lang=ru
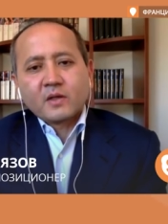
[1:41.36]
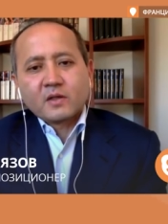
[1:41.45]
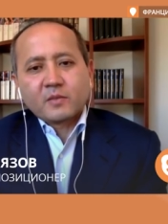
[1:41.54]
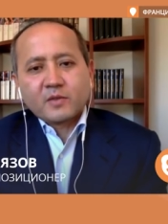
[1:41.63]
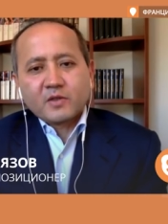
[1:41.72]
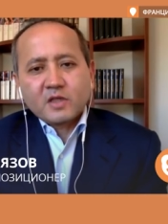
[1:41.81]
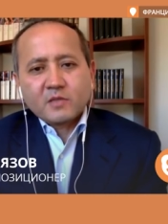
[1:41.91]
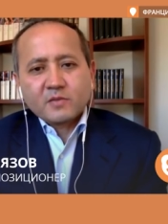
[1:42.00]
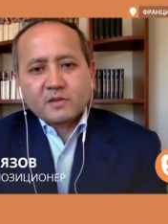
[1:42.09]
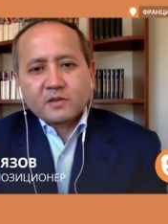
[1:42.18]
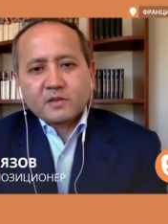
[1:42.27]
нападениям
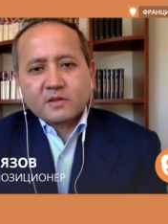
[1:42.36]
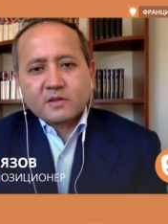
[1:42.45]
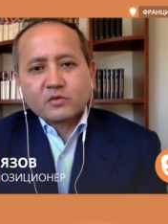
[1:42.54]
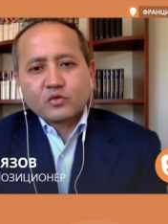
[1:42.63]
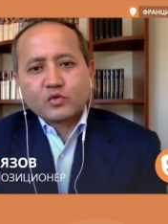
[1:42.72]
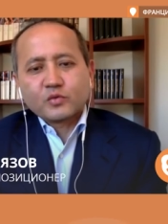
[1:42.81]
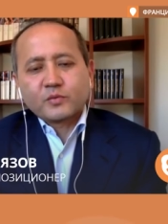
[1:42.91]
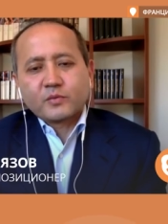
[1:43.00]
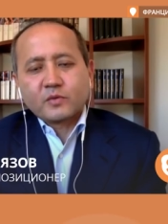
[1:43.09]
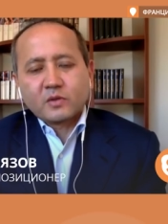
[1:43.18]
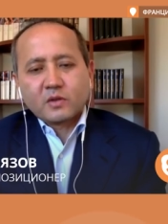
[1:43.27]
со стороны
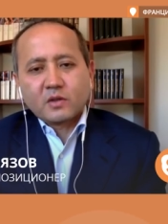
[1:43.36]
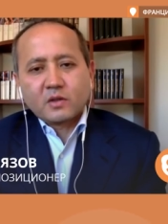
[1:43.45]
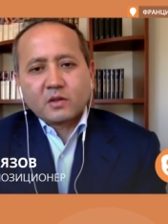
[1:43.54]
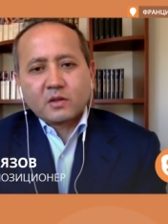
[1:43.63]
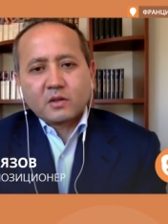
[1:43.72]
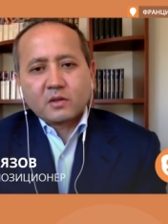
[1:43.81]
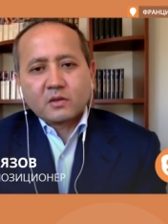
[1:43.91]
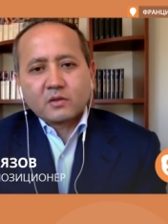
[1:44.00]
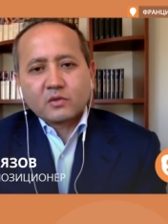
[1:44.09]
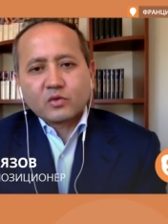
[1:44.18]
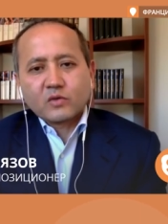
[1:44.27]
спецслужб.
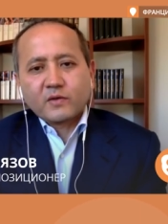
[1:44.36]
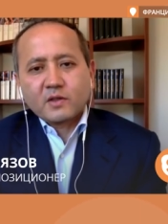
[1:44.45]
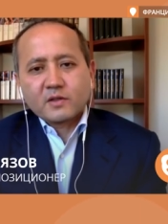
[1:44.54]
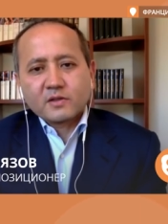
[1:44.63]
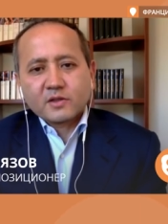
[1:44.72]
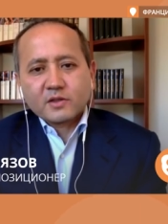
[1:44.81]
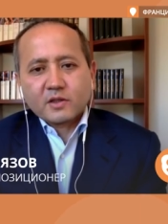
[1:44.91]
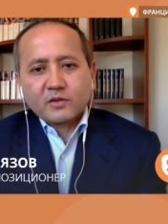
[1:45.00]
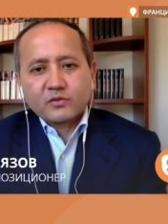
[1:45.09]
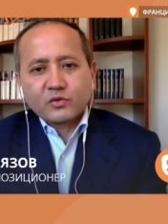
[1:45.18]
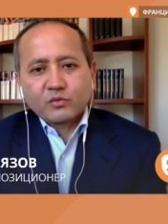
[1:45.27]
А, руководитель
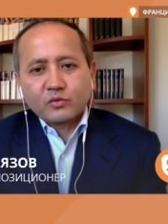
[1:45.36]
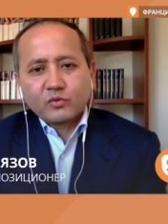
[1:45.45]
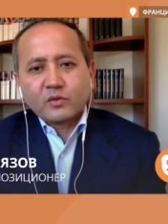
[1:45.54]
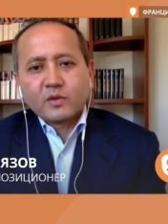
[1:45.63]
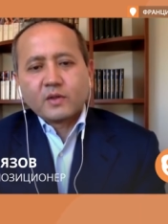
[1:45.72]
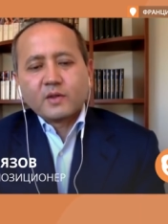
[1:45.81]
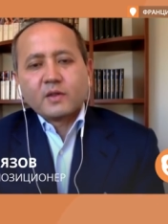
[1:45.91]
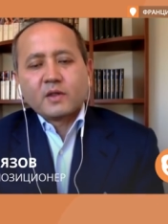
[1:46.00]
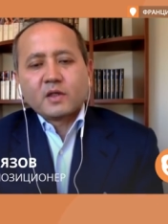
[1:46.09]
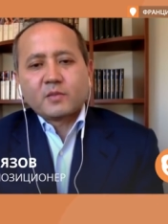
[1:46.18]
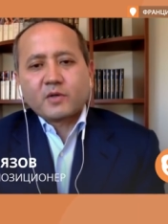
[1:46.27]
сажает в тюрьму.
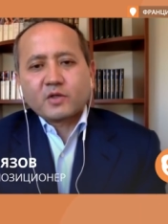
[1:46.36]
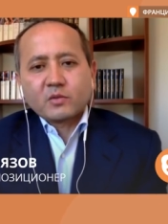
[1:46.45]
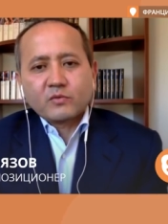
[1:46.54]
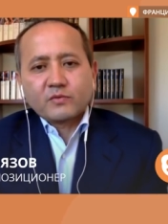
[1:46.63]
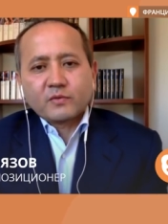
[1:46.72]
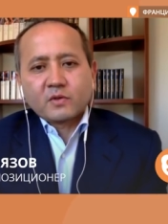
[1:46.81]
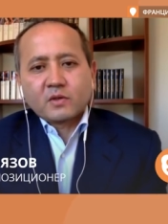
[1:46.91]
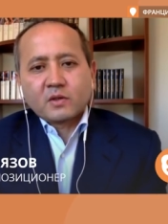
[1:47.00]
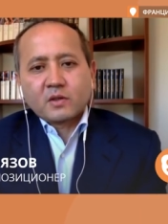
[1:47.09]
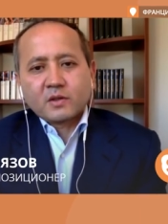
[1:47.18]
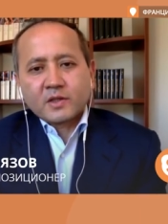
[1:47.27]
И поэтому
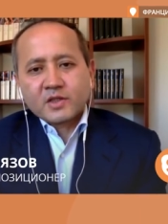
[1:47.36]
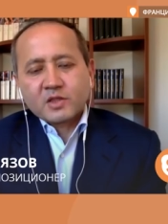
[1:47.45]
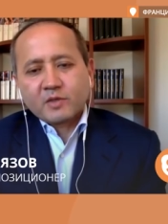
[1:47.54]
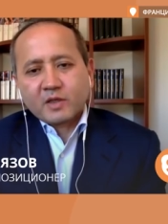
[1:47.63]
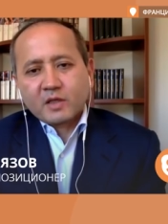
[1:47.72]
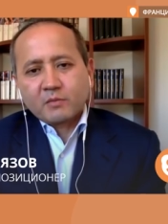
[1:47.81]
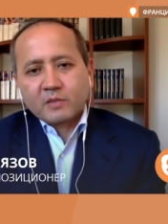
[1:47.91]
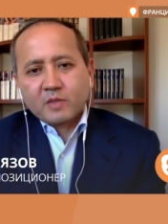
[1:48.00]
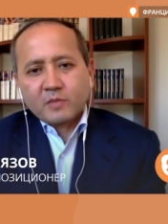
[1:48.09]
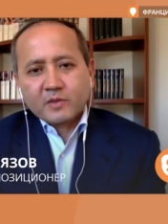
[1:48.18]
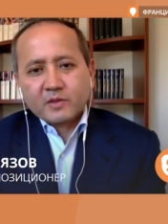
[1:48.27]
а, эта наша
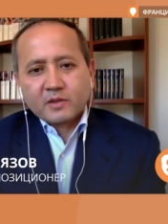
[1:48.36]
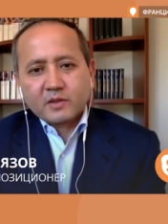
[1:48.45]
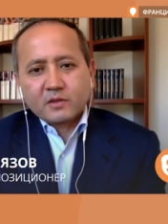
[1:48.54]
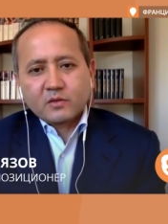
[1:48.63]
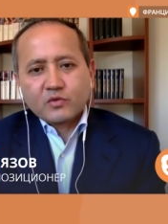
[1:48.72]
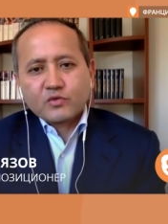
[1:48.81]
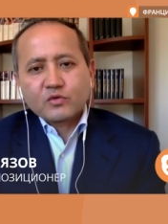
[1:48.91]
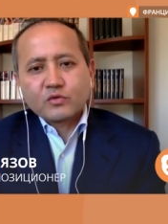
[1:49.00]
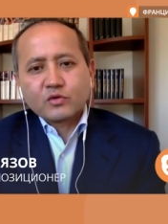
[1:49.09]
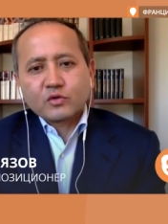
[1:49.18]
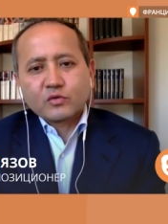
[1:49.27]
борьба происходила в очень
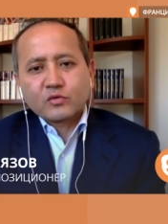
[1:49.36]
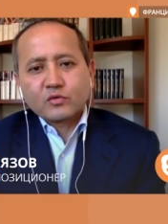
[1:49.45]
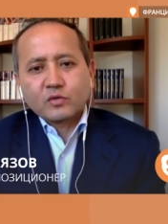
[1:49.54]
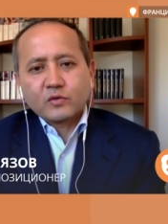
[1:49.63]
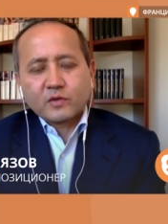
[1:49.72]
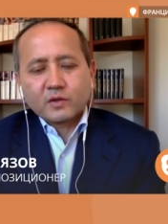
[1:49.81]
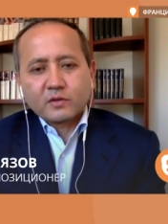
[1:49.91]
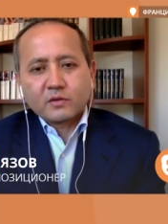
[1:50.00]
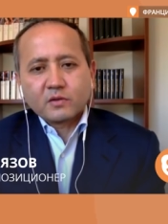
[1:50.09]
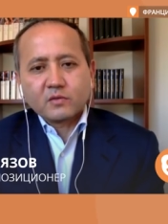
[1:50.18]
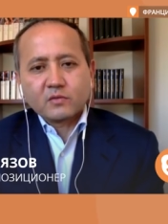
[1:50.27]
сложных условиях.
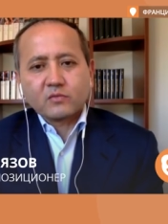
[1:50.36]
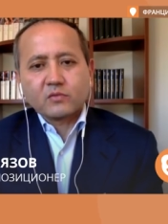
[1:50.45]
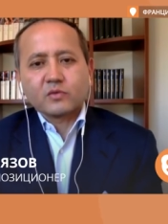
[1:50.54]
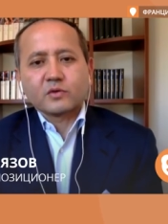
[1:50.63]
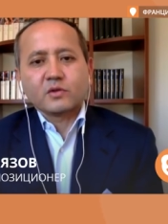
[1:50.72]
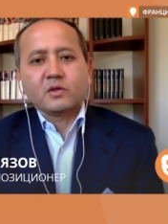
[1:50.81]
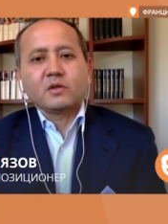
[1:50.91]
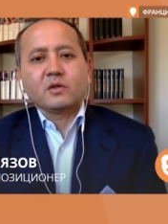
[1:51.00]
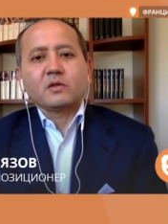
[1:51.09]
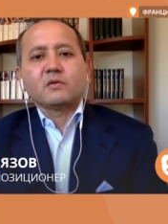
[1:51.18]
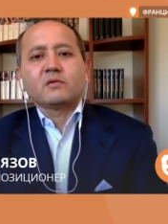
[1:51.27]
Вот.
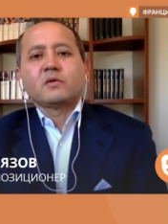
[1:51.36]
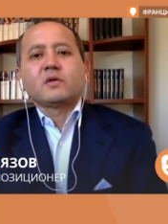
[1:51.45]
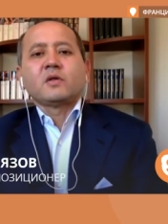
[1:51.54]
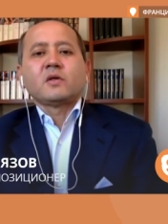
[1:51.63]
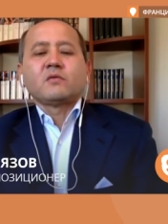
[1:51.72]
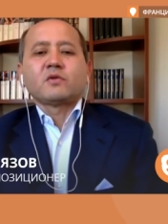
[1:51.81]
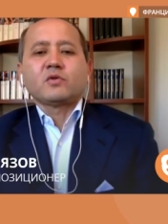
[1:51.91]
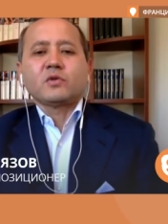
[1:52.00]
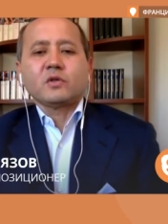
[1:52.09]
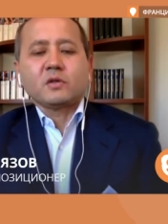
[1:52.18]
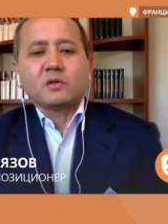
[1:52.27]
И в
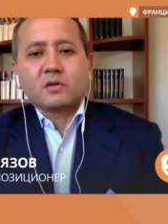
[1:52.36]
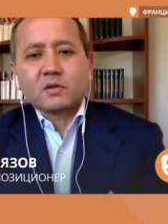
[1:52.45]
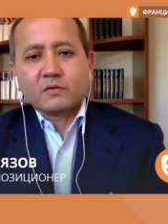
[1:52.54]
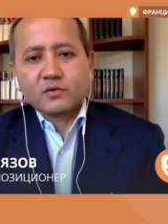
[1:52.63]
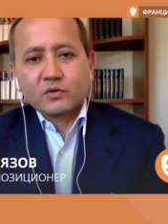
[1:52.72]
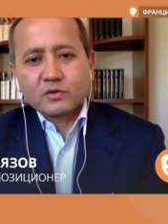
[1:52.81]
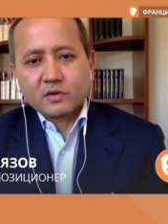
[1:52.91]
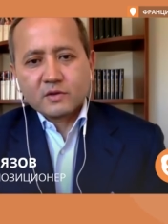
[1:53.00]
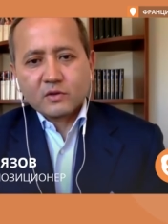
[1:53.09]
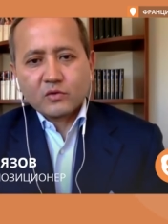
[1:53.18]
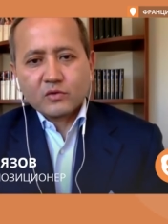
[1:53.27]
итоге все дело
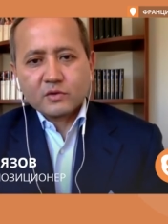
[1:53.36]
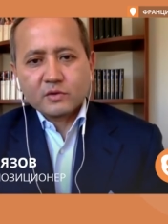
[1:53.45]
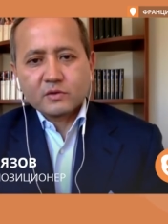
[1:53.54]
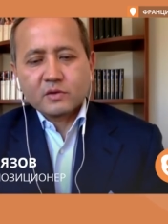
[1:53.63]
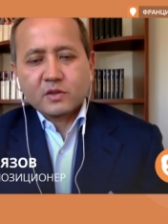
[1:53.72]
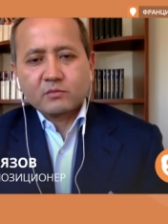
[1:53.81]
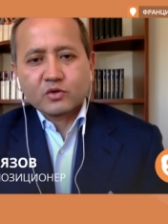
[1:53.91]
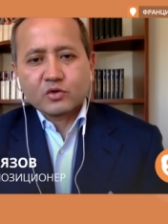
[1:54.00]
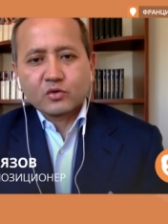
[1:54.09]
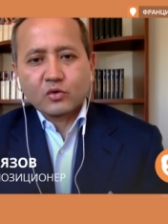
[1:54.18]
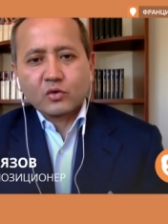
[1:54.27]
закончилось тем,
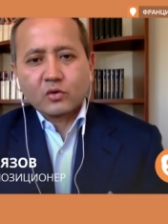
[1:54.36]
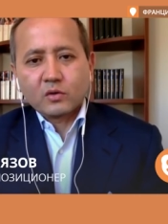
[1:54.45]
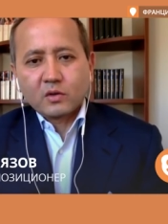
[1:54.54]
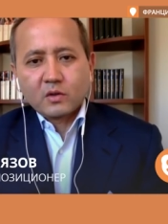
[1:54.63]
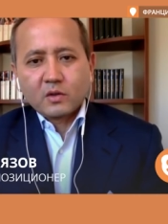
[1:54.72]
что